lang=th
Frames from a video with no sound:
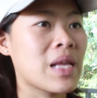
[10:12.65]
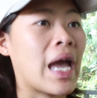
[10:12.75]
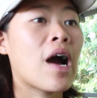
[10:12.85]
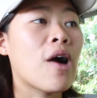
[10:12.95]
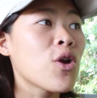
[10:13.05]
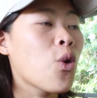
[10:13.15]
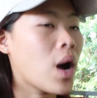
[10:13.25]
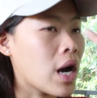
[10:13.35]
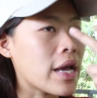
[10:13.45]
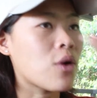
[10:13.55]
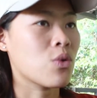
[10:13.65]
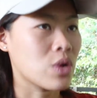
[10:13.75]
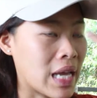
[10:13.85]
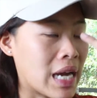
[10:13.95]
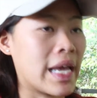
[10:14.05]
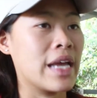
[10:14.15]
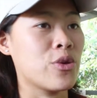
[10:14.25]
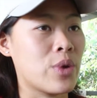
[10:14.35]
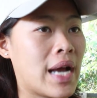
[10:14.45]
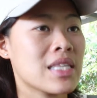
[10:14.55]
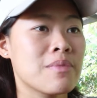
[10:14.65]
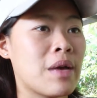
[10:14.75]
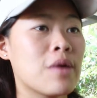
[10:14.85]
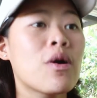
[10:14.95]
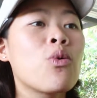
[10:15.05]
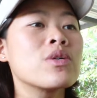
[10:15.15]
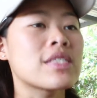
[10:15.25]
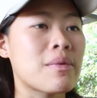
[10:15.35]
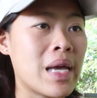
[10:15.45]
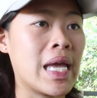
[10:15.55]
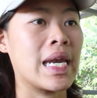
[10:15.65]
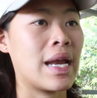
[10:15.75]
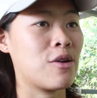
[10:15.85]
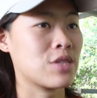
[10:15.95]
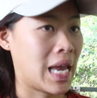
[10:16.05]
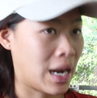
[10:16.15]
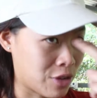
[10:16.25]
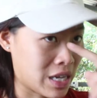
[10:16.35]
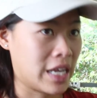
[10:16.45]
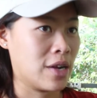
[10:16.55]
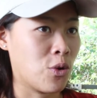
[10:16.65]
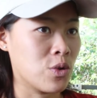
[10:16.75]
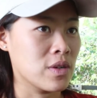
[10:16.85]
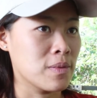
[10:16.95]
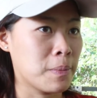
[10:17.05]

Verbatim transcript: ให้เขารู้ว่าเฮ้ยยังเห็นอยู่นะถึงแม้ว่าคุณจะไม่เห็นเราแต่เรายังเห็นคุณ